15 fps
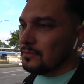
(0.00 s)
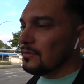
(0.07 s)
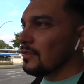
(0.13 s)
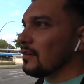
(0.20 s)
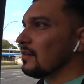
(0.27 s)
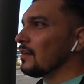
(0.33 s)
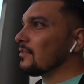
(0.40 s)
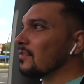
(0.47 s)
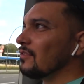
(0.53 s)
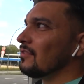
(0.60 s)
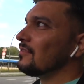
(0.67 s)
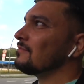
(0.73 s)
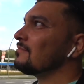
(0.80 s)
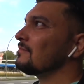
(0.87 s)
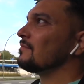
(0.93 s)
Ja, also,
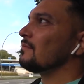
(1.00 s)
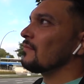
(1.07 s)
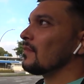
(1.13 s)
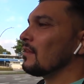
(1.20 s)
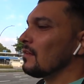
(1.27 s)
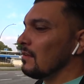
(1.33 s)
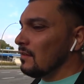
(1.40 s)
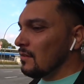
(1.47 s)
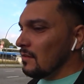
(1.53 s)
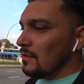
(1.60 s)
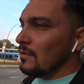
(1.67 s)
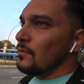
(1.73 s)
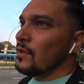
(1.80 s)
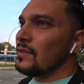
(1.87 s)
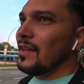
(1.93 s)

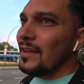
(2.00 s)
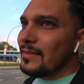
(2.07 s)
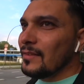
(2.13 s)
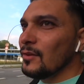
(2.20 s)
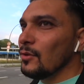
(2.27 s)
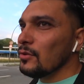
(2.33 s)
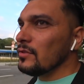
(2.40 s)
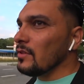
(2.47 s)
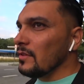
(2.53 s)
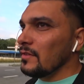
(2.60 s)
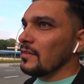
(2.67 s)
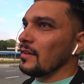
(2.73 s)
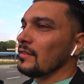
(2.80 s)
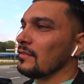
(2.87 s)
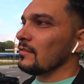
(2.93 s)
wenn das eine Hut ist,
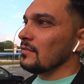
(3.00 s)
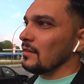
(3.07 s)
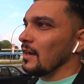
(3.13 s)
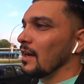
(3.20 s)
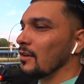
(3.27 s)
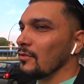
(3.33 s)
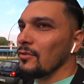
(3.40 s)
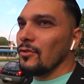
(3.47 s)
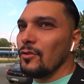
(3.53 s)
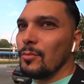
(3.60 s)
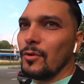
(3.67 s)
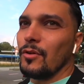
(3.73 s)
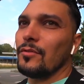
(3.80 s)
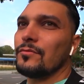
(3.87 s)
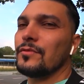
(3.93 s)
dann I don't know,
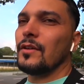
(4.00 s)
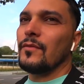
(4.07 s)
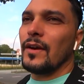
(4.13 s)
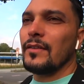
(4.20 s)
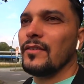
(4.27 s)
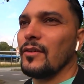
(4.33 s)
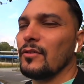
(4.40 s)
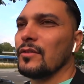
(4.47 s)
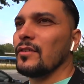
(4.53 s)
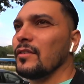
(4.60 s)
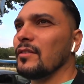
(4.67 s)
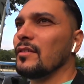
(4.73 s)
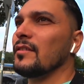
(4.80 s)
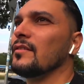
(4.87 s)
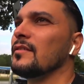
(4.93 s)
Bro. Dann weiß ich auch nicht.
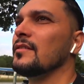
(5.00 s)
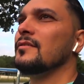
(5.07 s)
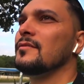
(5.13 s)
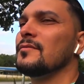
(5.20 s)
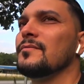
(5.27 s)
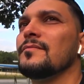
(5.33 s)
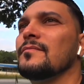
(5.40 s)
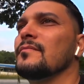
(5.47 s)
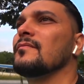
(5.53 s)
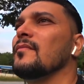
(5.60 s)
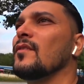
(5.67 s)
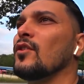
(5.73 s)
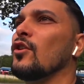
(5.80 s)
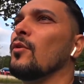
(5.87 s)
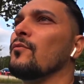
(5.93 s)

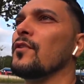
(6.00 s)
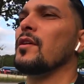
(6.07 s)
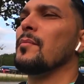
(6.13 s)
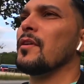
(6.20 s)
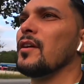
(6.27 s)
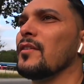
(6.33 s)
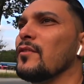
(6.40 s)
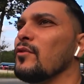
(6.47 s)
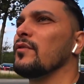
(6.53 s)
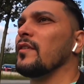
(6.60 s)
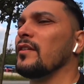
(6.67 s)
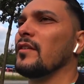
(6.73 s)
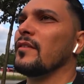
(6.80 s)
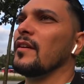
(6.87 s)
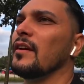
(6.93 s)
Komm, wir gehen mal ganz kurz an
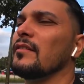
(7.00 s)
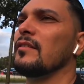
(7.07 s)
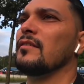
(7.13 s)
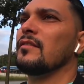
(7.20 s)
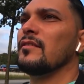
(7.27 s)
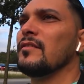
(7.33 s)
die Seite.